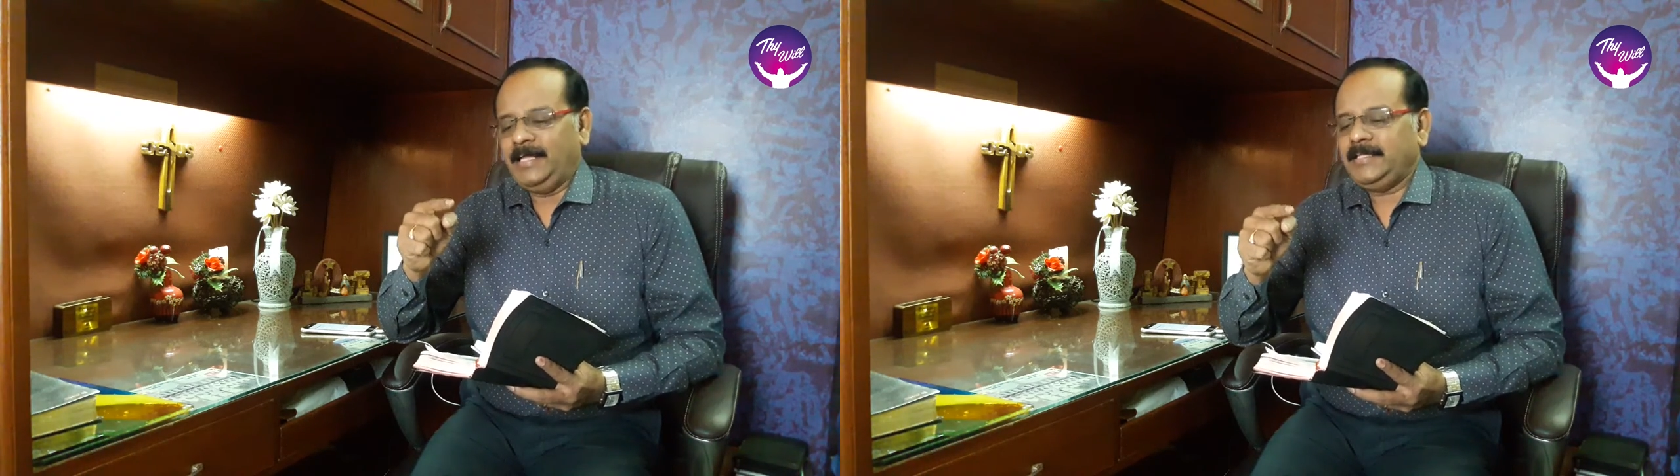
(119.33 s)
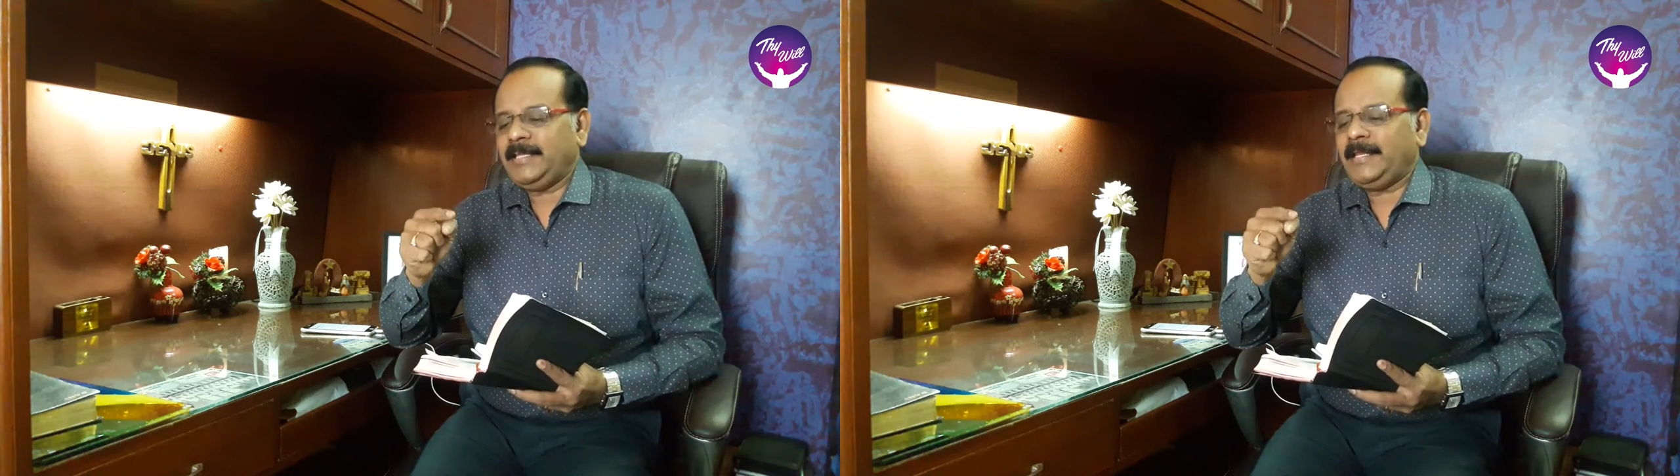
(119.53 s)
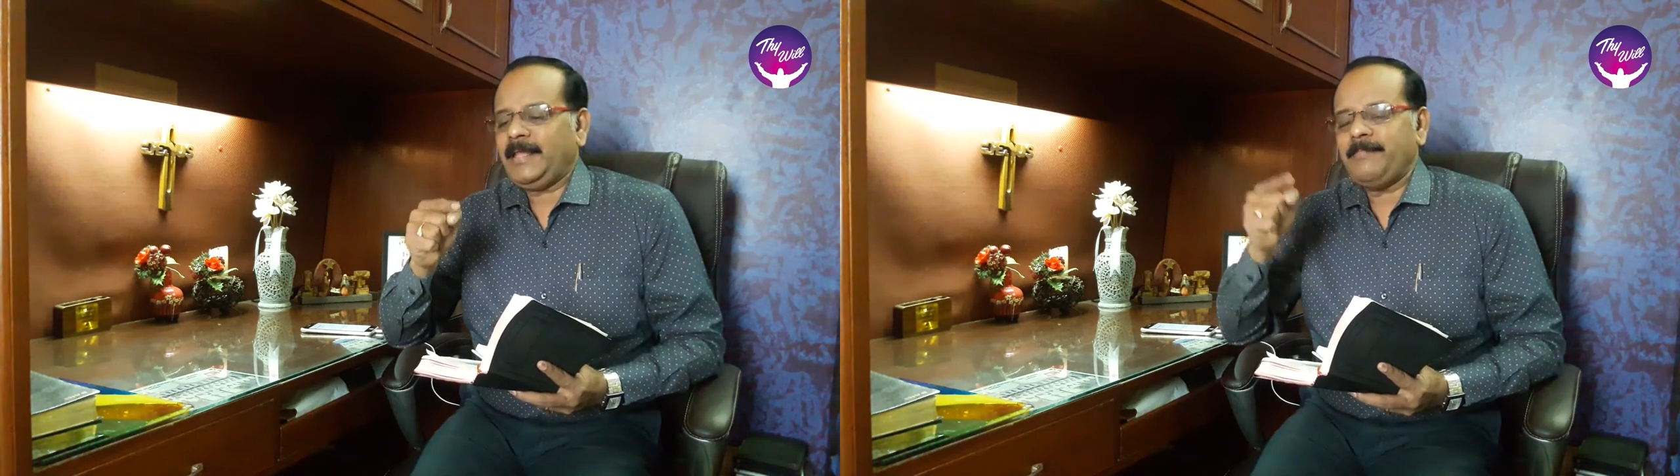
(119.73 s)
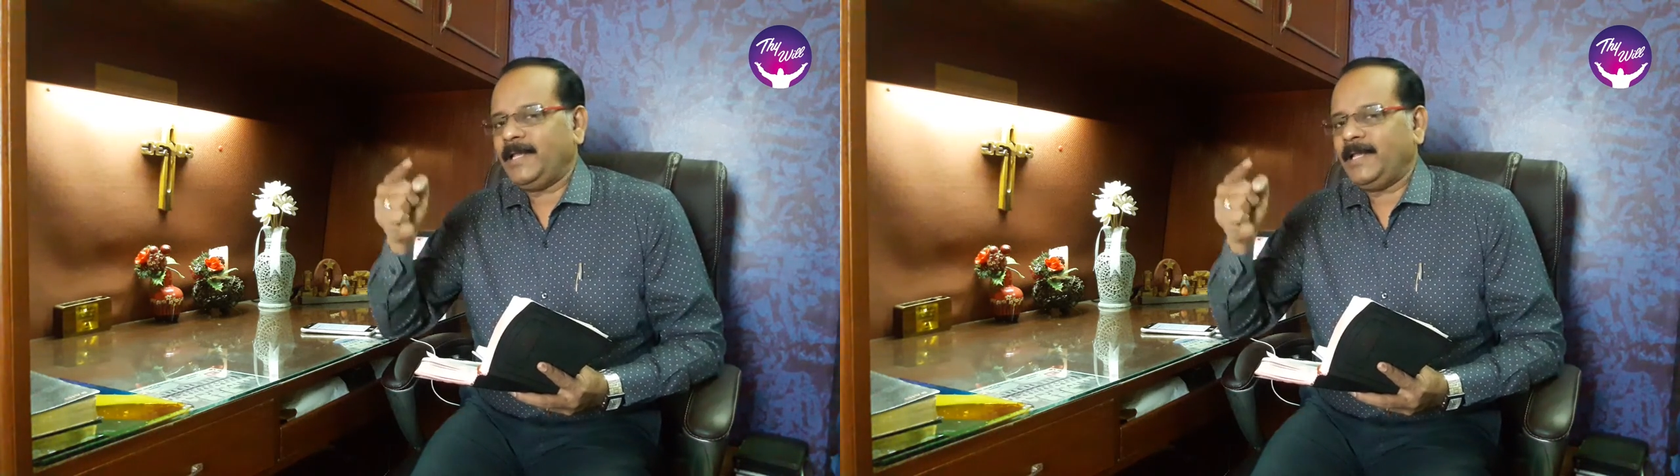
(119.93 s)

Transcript: அது என்னை